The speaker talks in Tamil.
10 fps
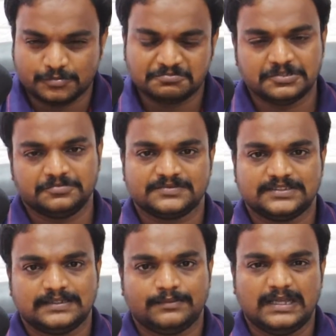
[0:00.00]
ரொம்ப
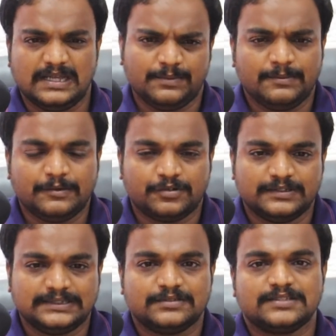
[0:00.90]
நம்ம எப்பவுமே ஒரு
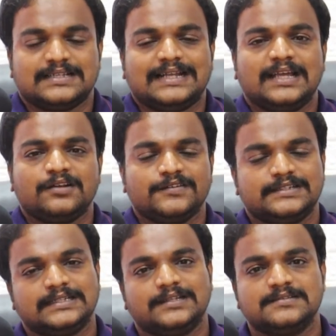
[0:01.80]
விஷயம் சாதாரண ஒரு
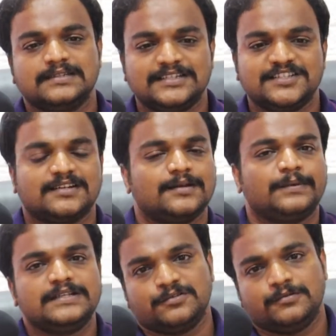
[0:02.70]
விஷயத்தை வந்து
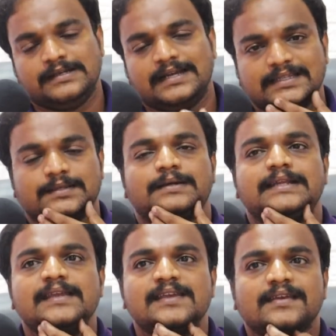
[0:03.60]
எக்ஸாகரேட் பண்ணி சொல்லுவோம் இல்லையா அந்த
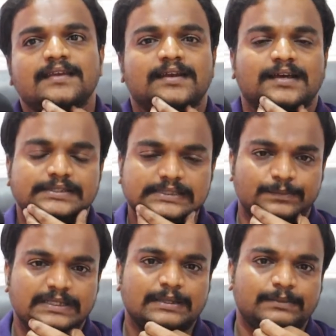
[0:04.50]
மாதிரி நான் வந்து
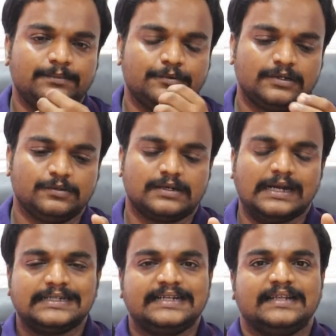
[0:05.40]
அந்த பீதாம்பரி போடுற ஒரு
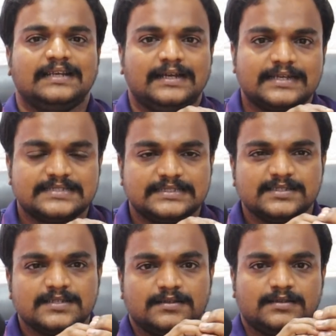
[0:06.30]
கண்டெய்னரில் அடைச்சி
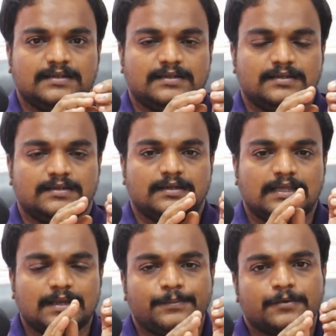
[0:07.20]

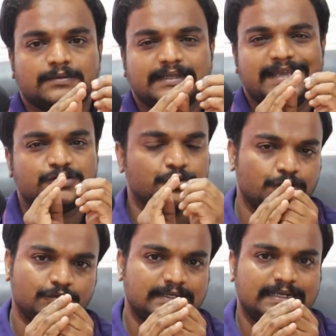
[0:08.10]
அதுக்கப்புறம் வந்து எக்ஸோ
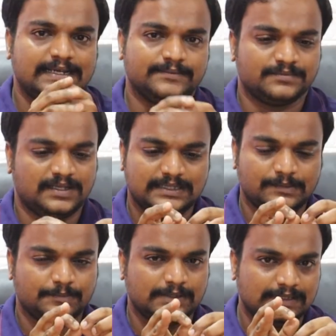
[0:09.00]
இருக்கு இல்லையா அந்த
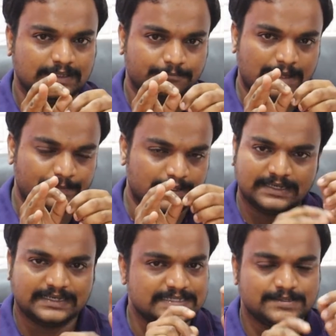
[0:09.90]
இந்த
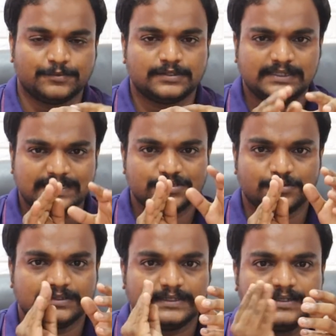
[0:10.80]
பேப்பர்லாம் கிழிச்சு போட்டு
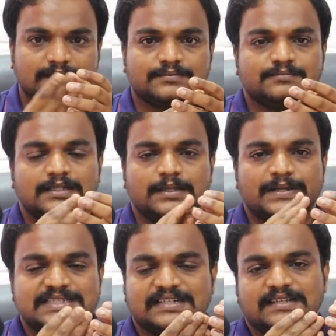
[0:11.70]
எக்ஸோ அந்த அந்த
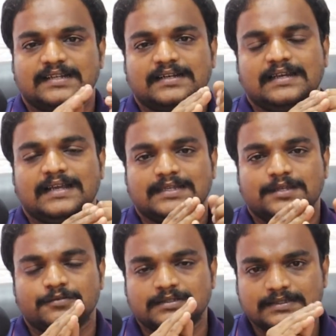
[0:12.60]
பச்சை கலராக இருக்கு இல்லையா
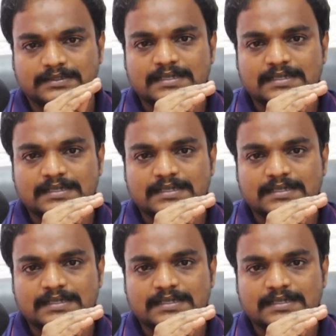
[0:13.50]
அதையும் வந்து